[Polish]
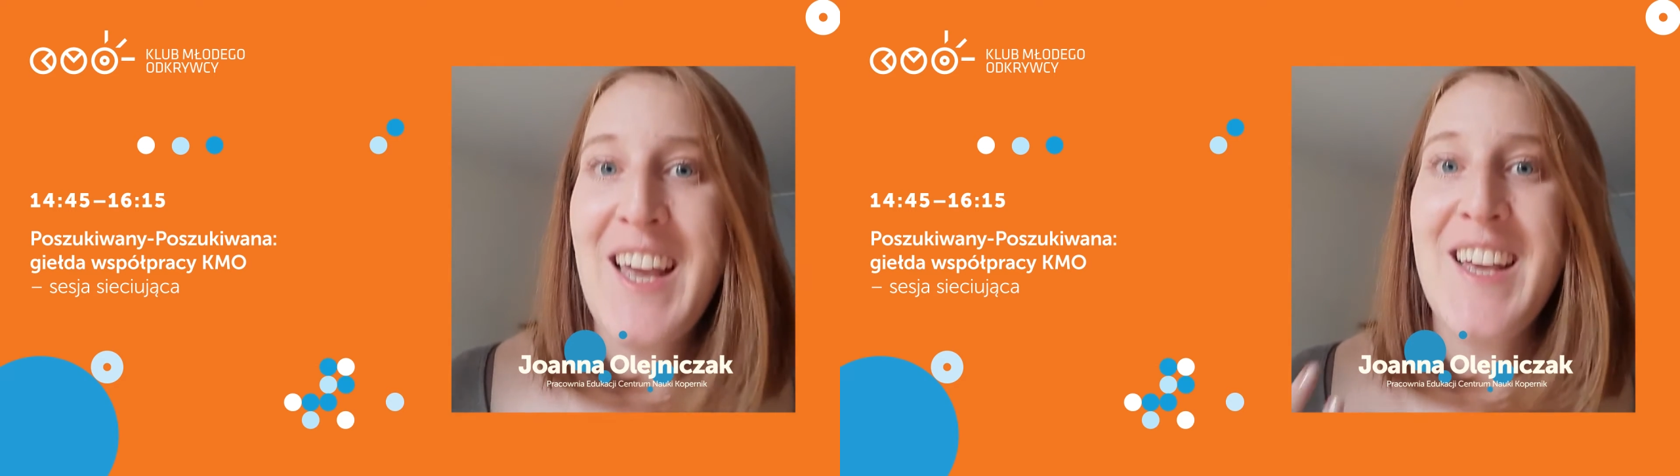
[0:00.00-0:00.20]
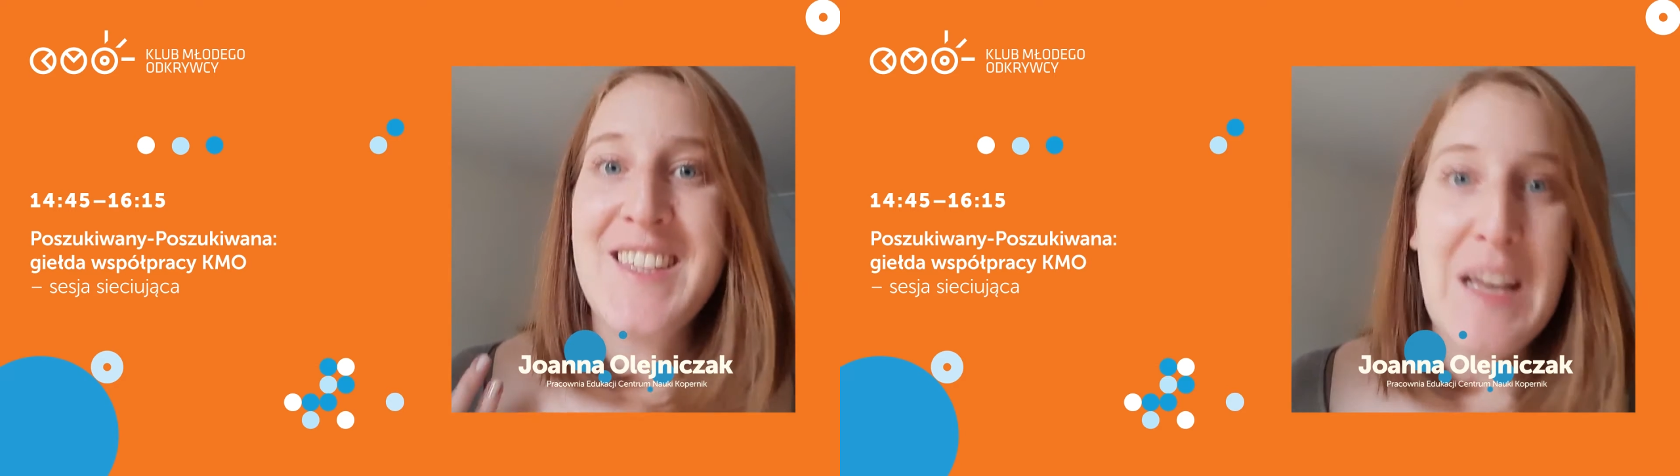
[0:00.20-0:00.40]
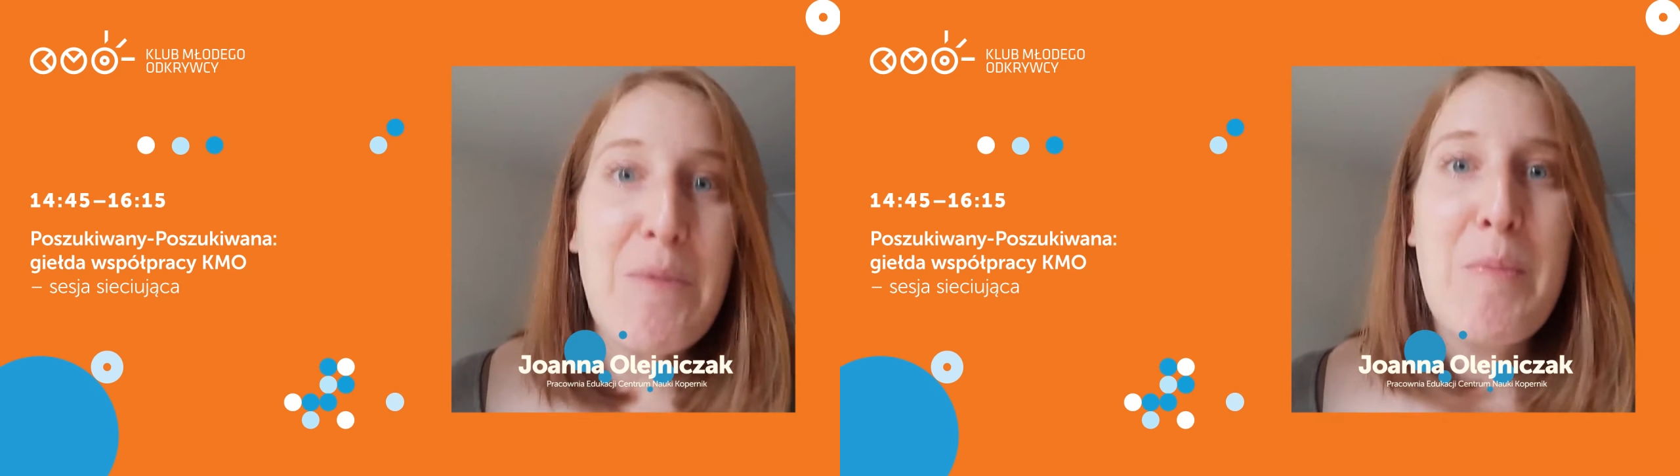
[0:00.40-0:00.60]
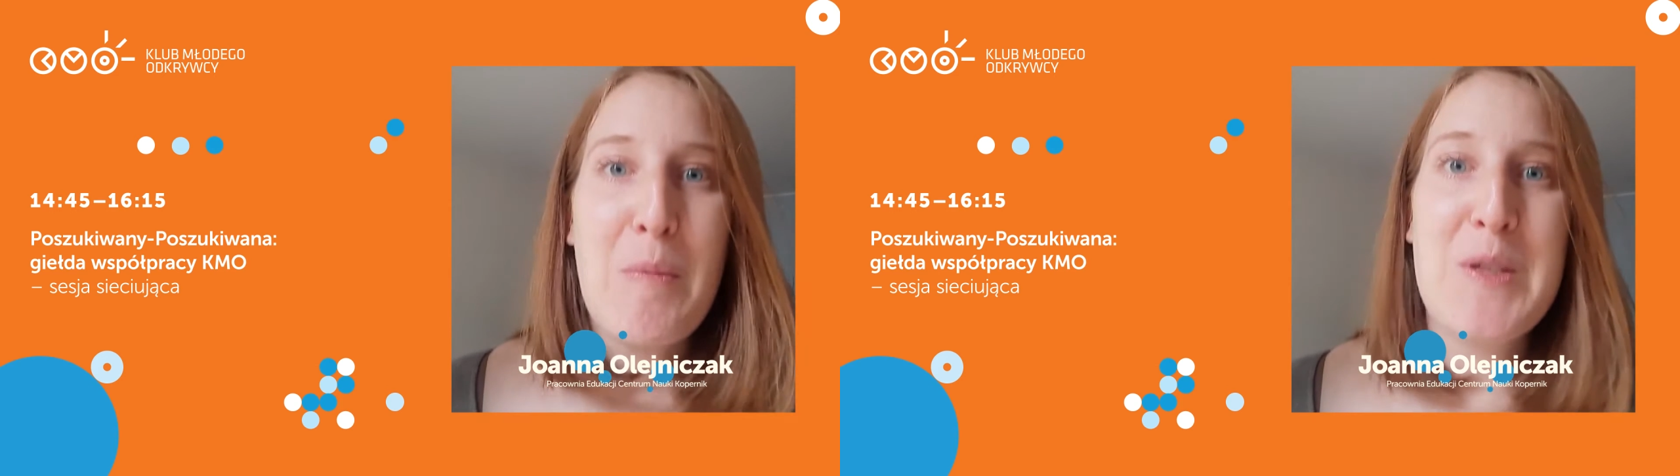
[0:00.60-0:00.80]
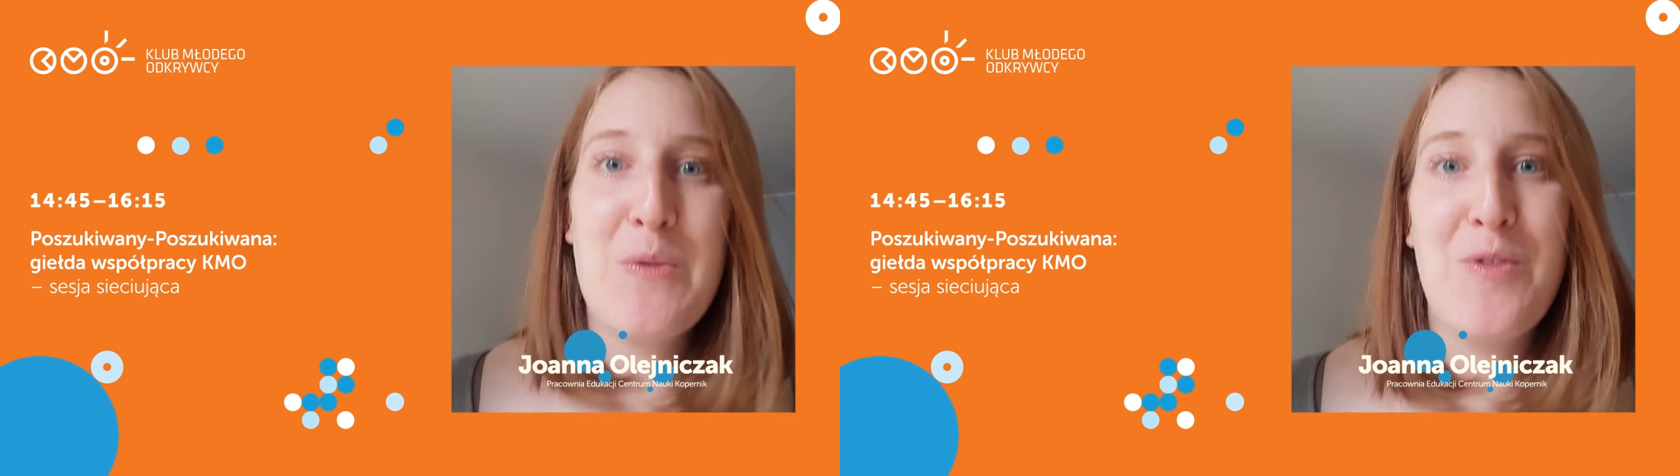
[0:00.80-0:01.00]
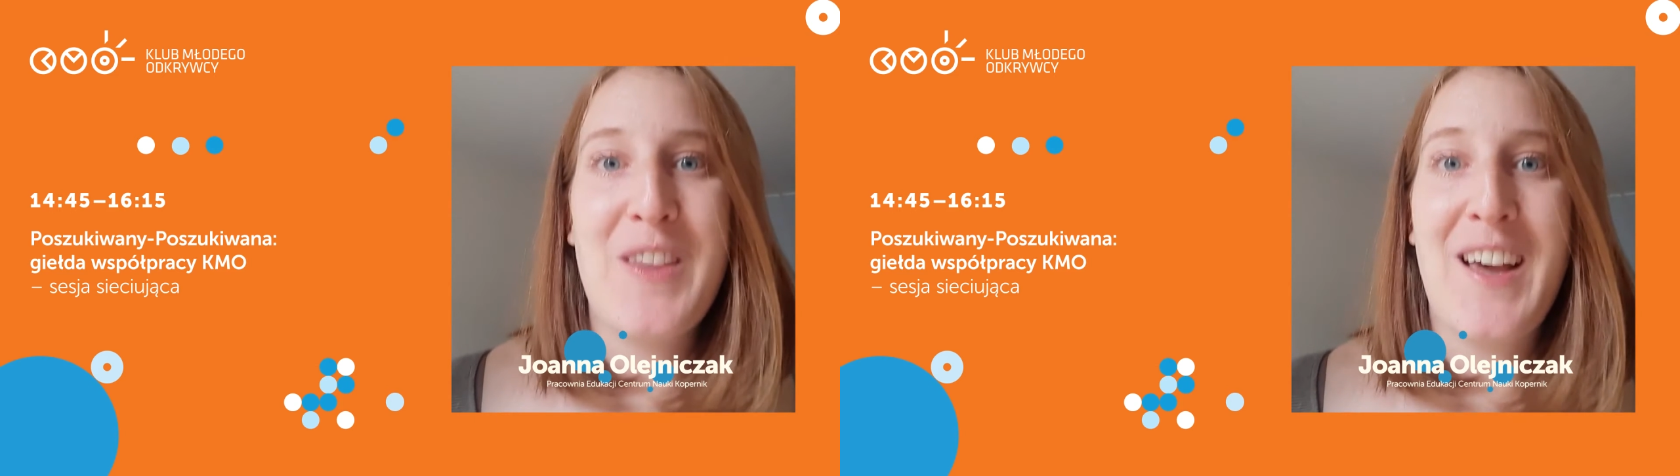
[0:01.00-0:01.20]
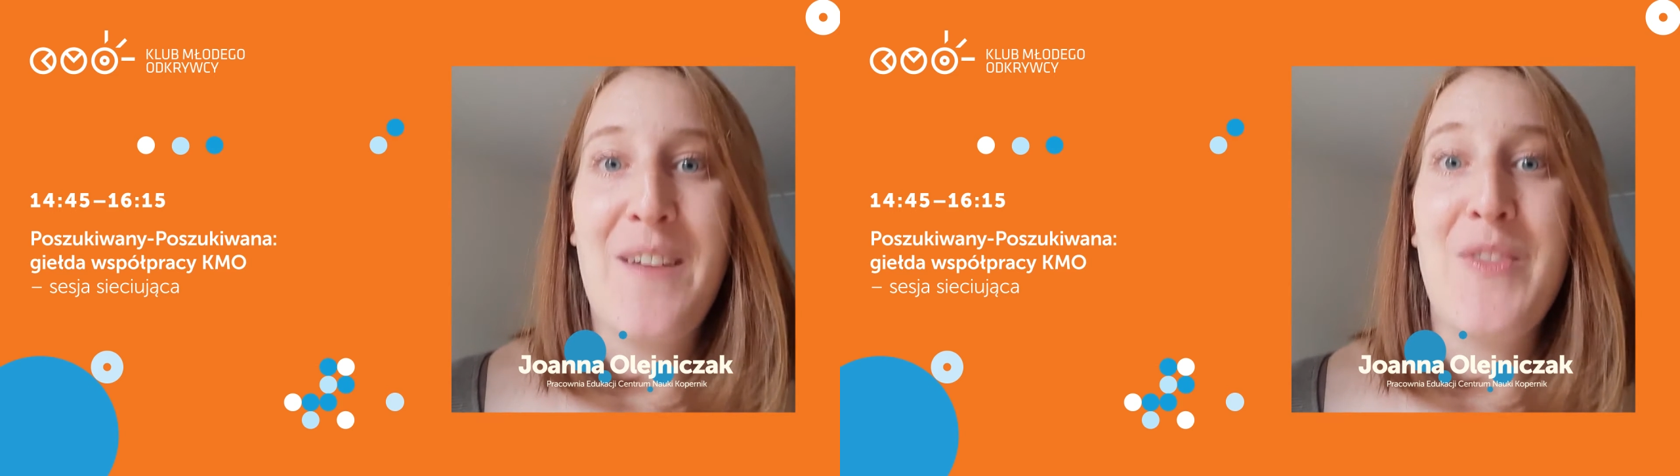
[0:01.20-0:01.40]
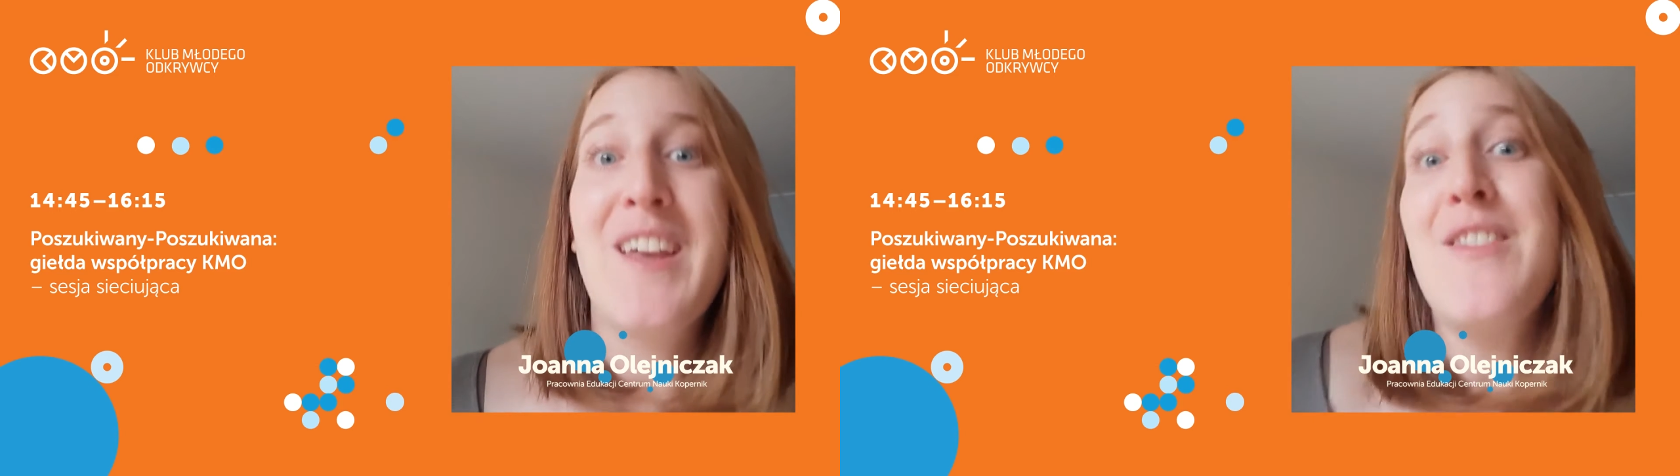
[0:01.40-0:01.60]
sami pomysłów na
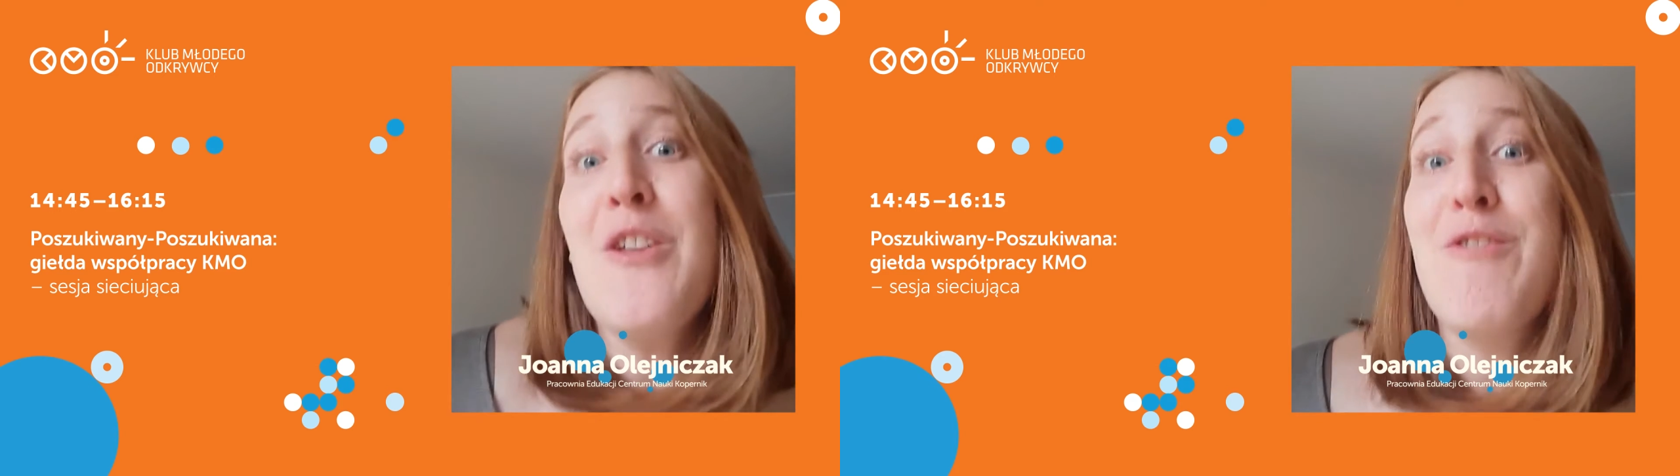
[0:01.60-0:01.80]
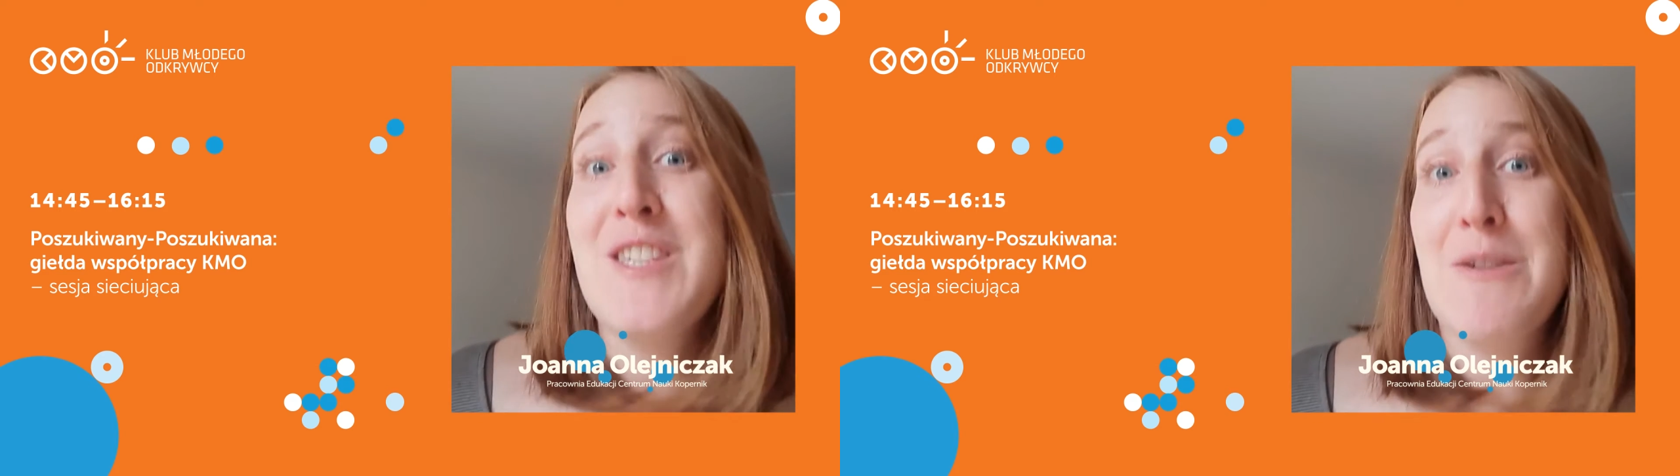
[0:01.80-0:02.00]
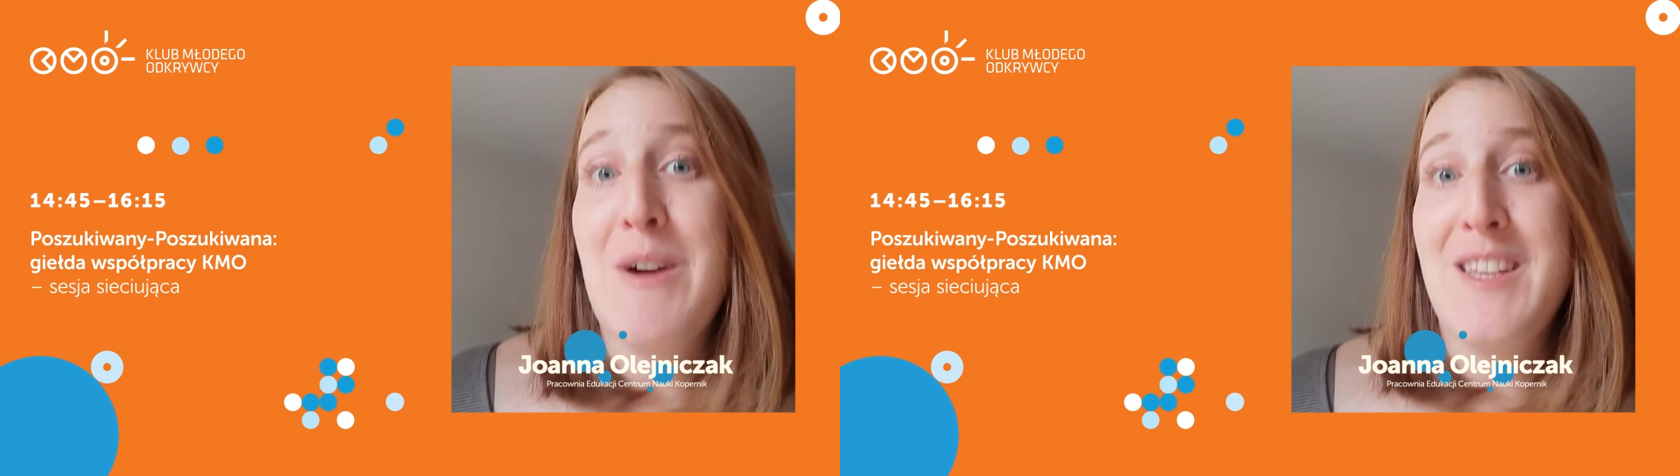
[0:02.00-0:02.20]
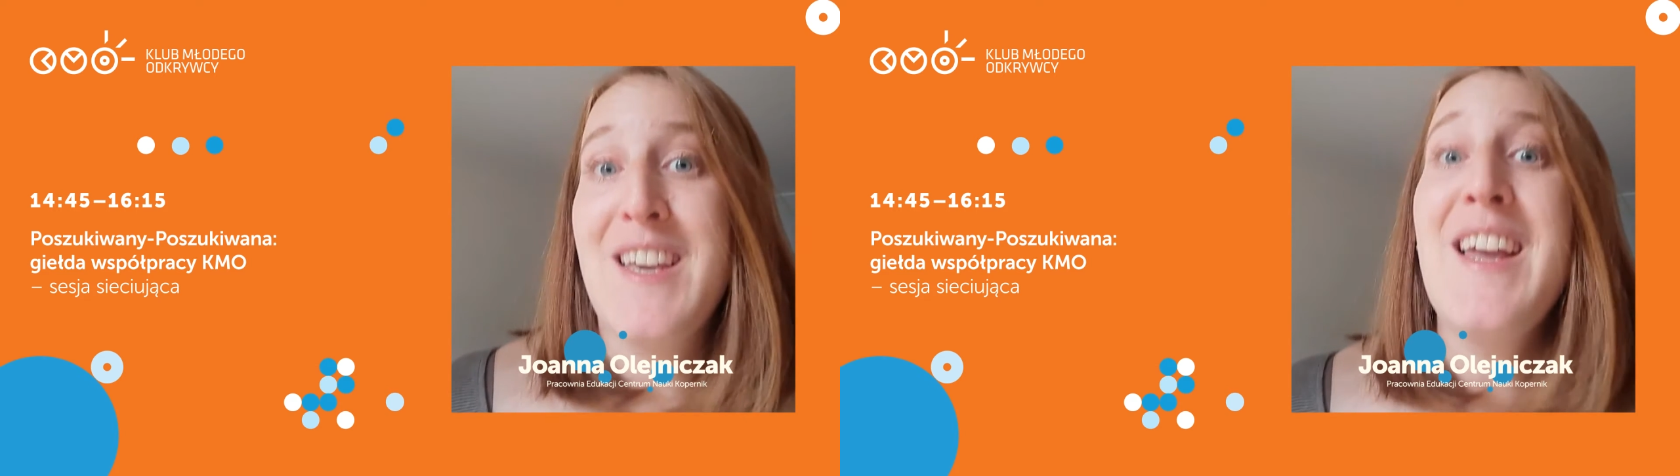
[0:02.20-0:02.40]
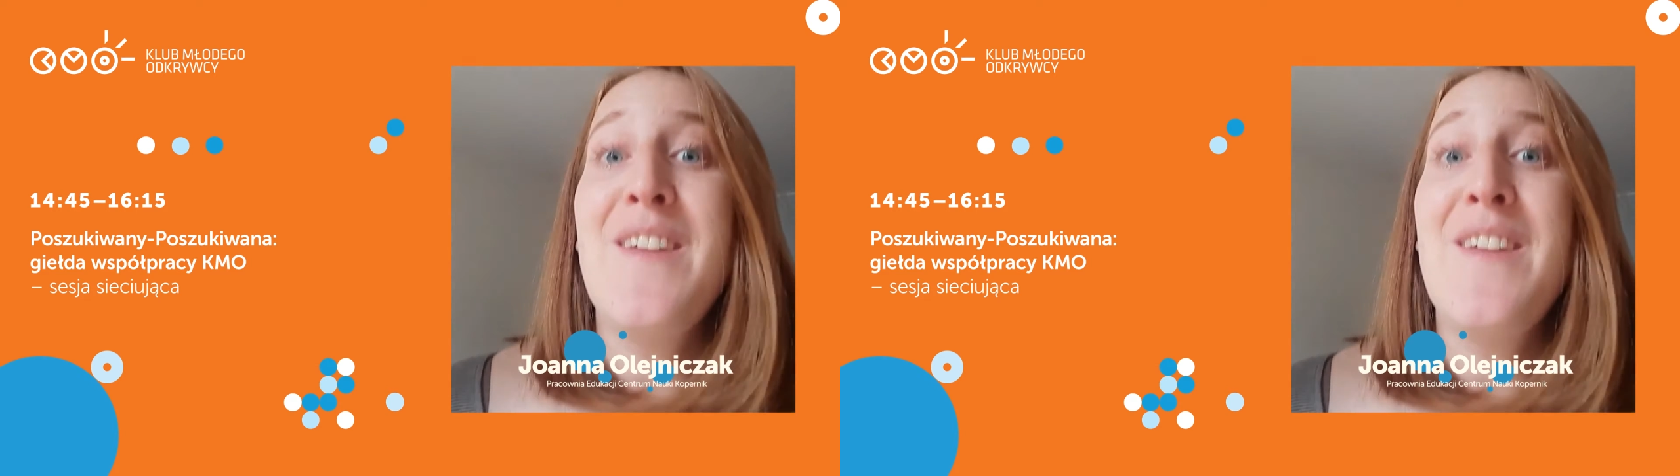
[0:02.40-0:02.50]
e, nowe działanie,